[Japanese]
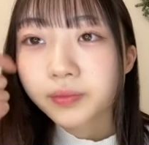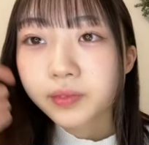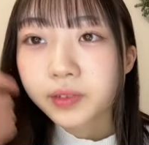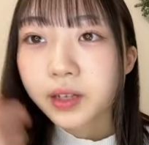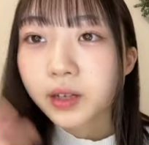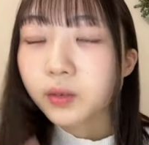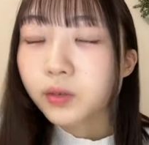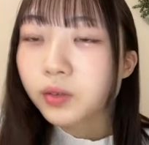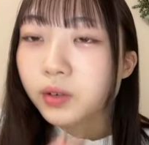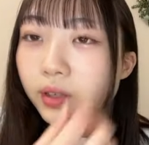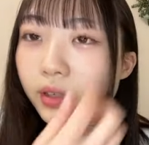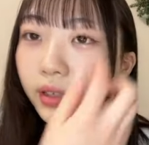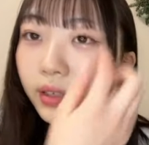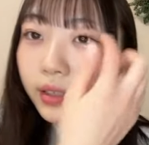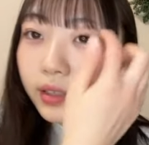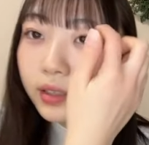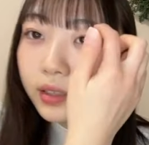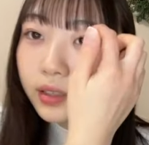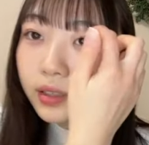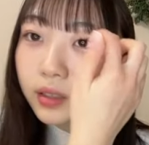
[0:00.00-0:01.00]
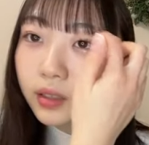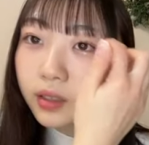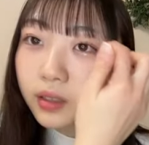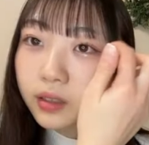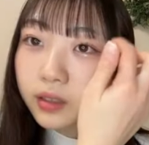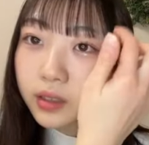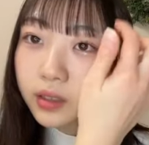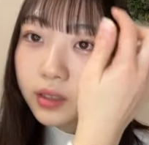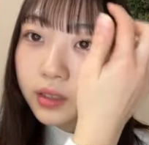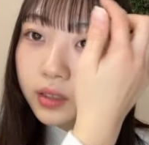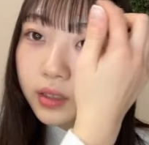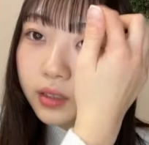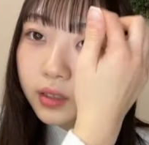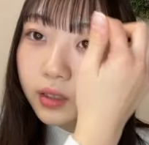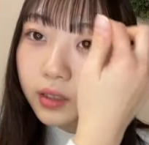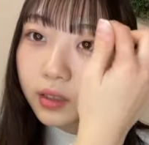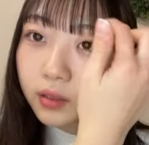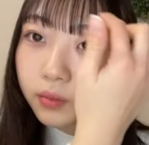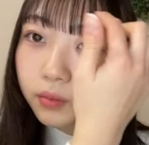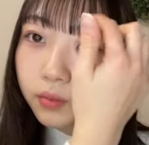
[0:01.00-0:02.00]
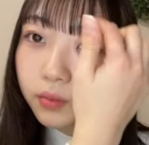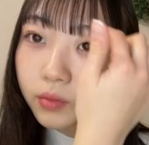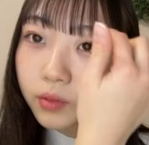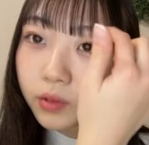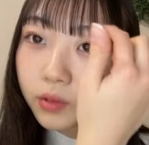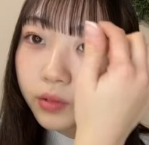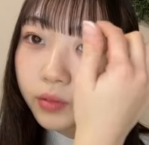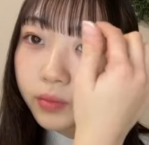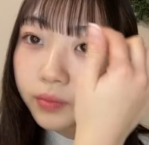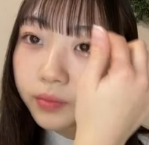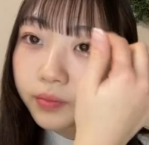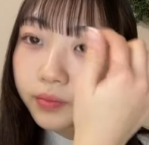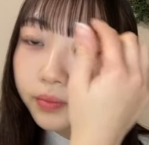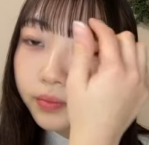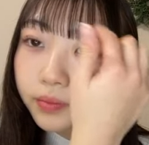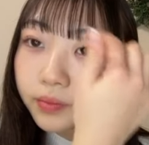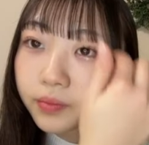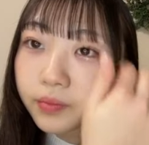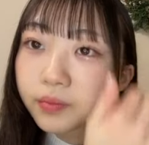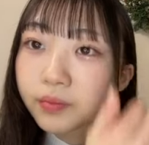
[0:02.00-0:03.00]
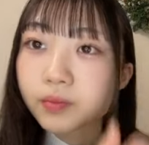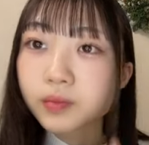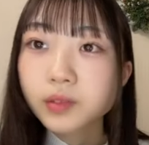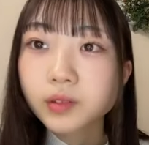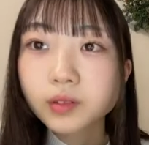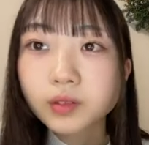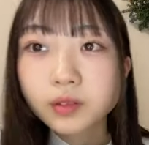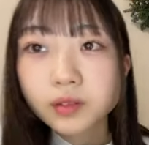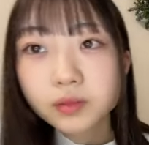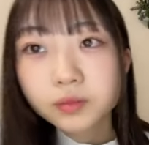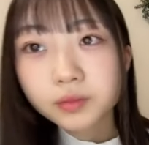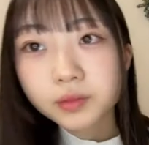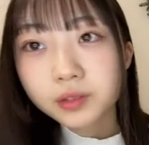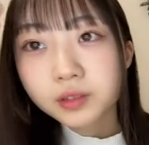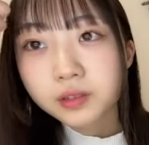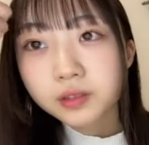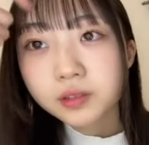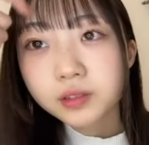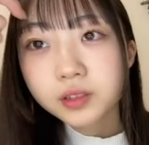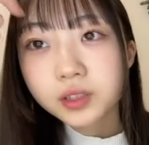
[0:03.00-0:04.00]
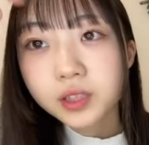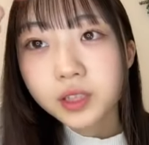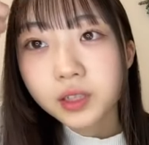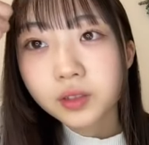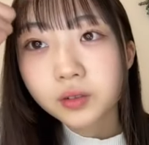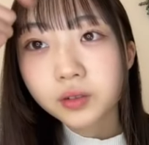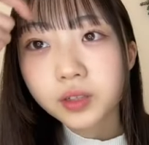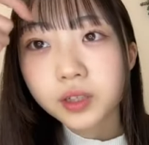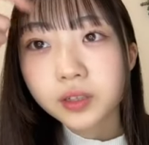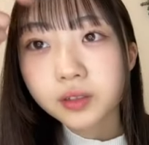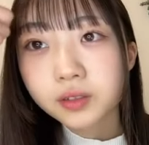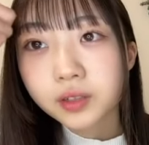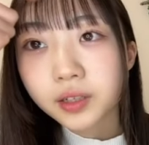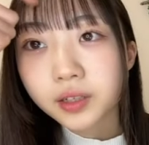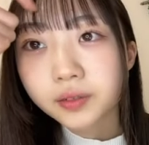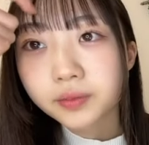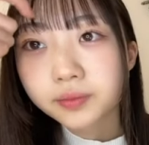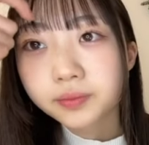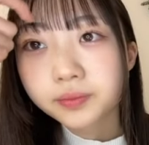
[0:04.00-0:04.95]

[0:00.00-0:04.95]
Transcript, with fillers: 学校から帰ってきてから全然ねもうもう串で溶いたぐらい